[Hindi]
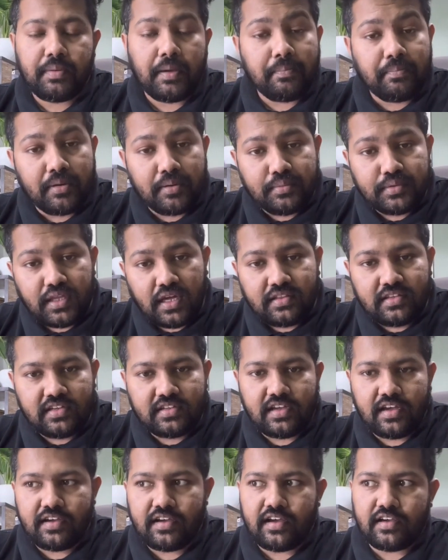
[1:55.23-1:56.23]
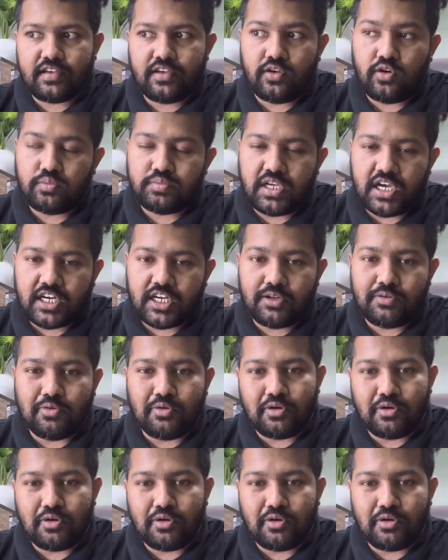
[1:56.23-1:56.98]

पेपर बता दिया जाएगा कि ऑब्जेक्टिव